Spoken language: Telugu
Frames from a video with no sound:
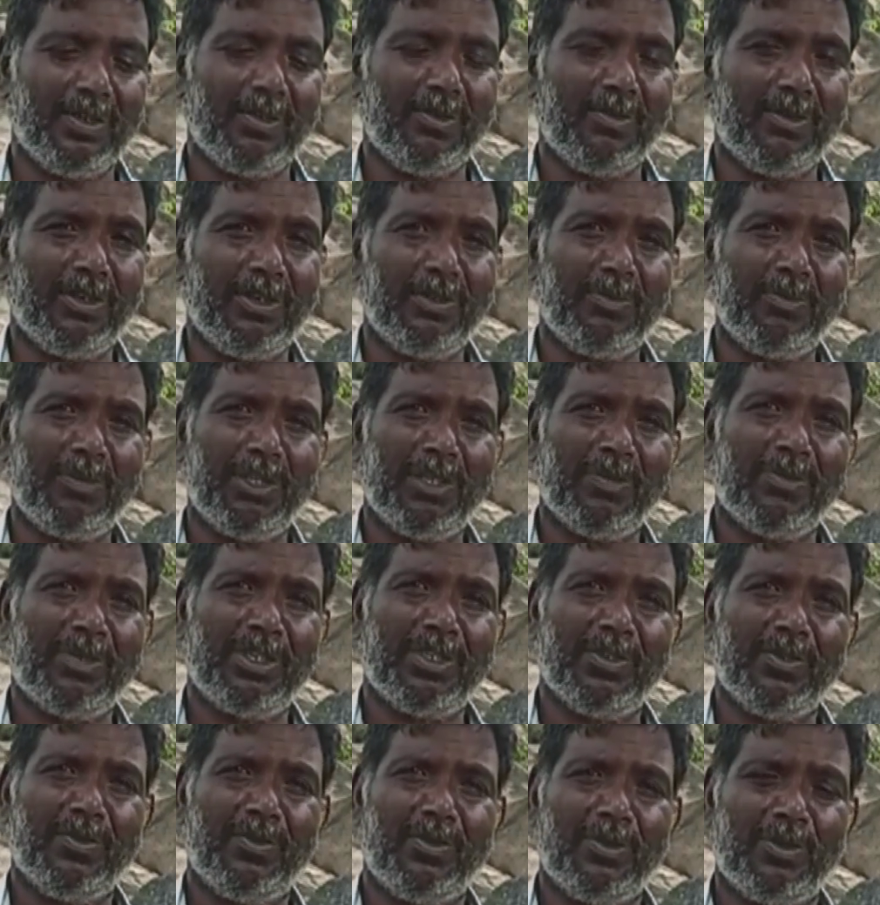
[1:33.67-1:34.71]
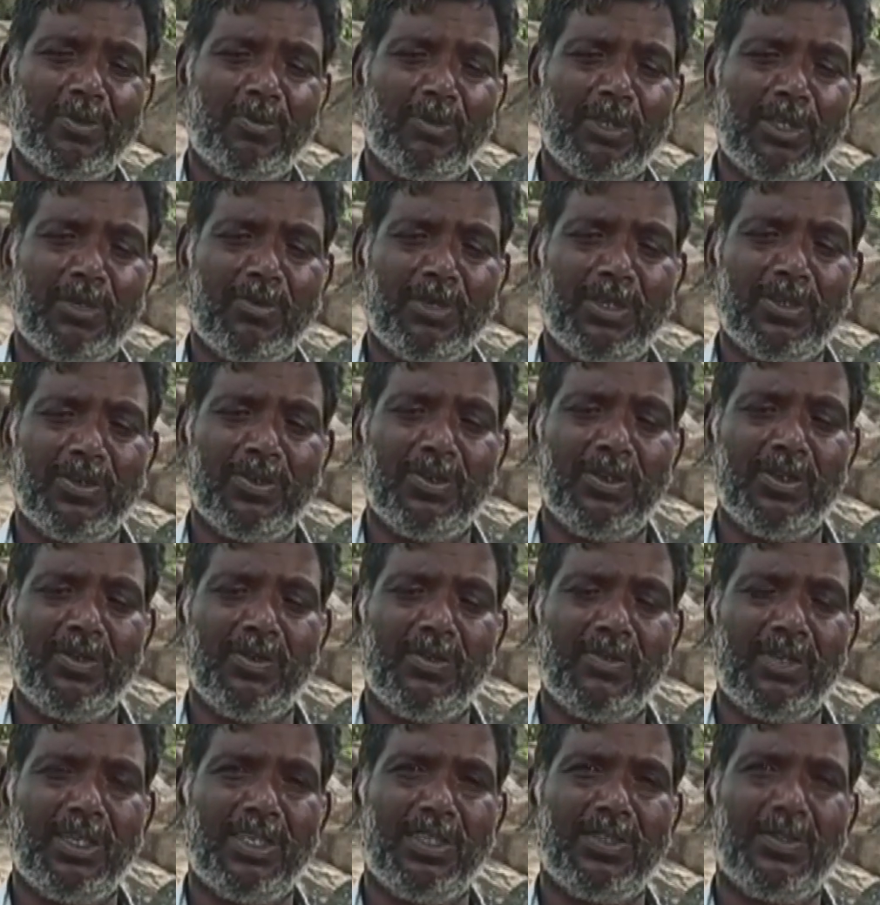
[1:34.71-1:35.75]
ఎవరు పెద్ద మనుషులు ఊరు పెద్ద మనుషులు కూడా
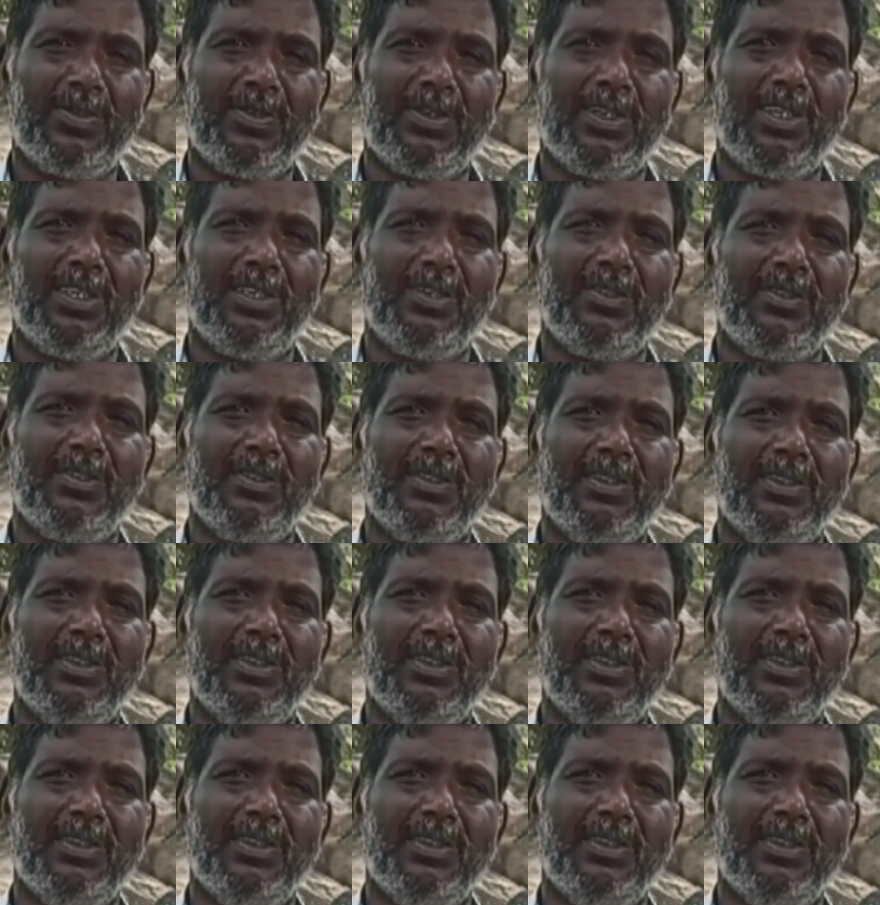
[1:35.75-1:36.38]
ఎవరు పట్టించుకోవట్లేదు